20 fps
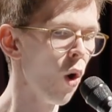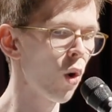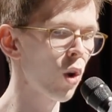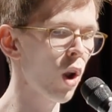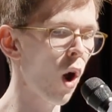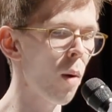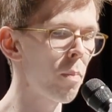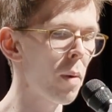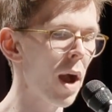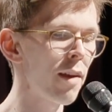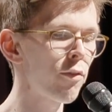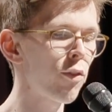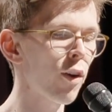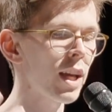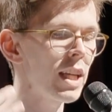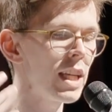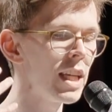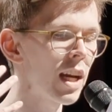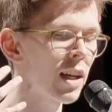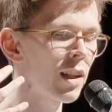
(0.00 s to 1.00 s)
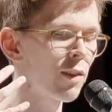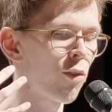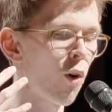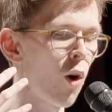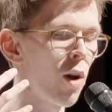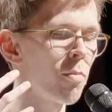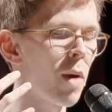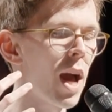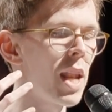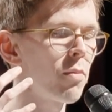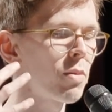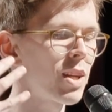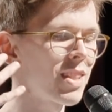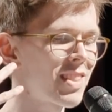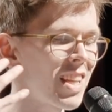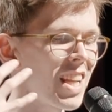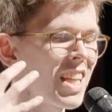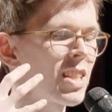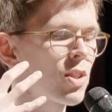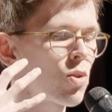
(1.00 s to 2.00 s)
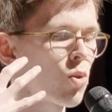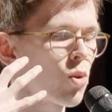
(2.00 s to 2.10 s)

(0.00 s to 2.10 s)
oder ob einfach irgendwo in meinem Gesicht